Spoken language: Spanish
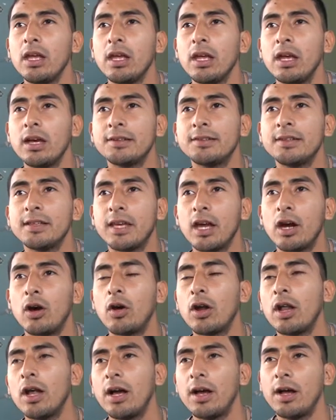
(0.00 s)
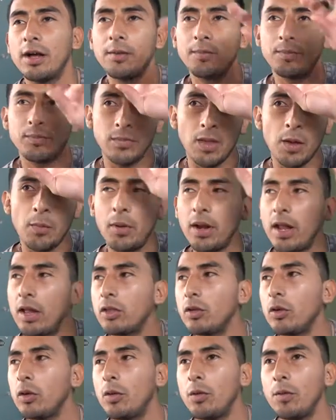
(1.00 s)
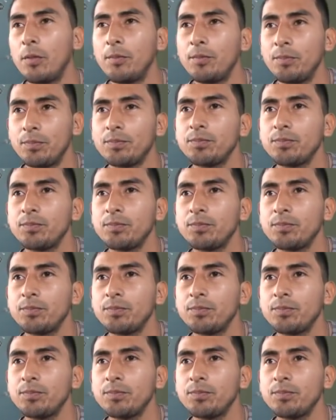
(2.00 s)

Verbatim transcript: Y así que ahora esperando